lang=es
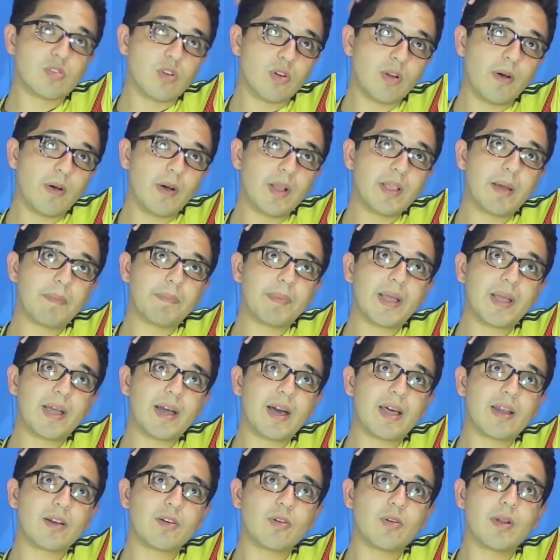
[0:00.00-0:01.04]
le vaya a
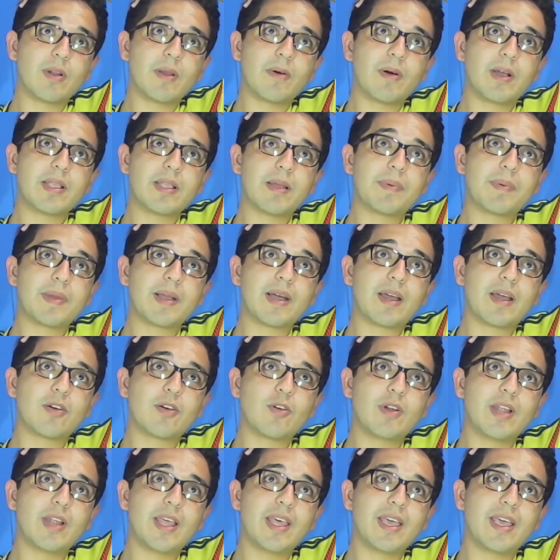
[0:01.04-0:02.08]
pegar, no le vaya a pegar,
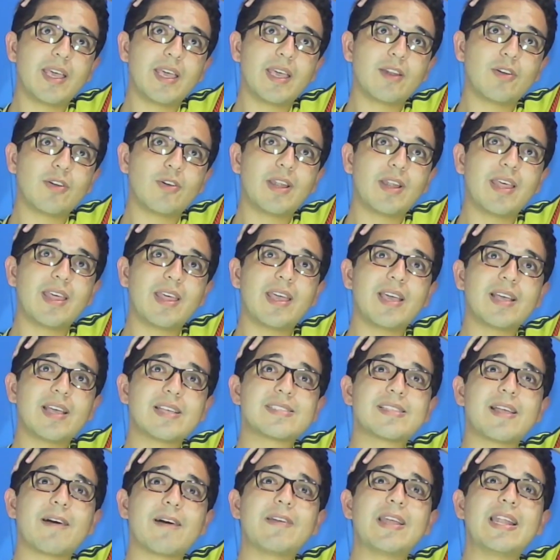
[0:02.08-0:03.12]
no le deje, no le deje,
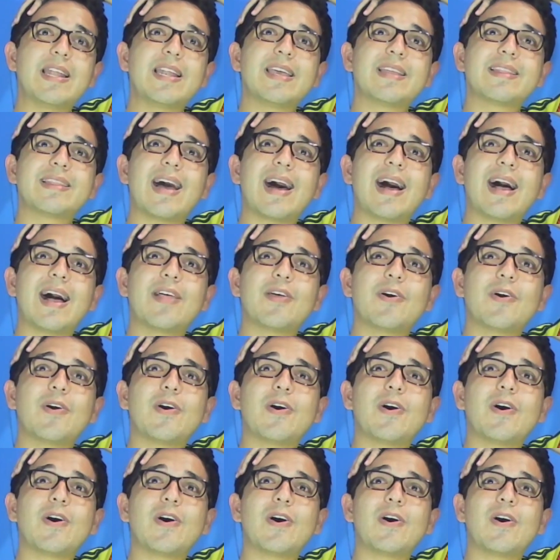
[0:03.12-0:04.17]
está
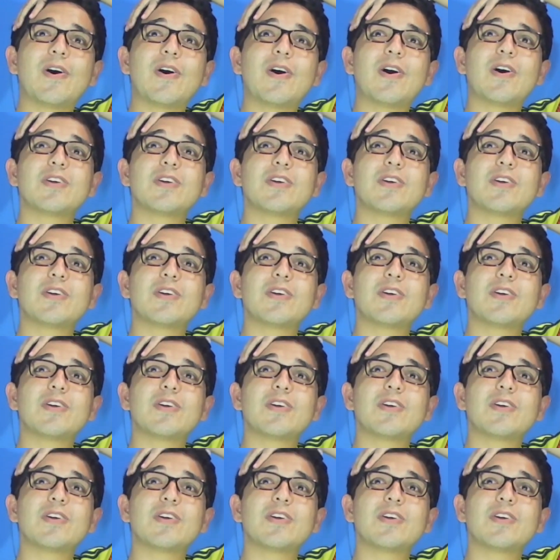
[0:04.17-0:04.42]
habilitado.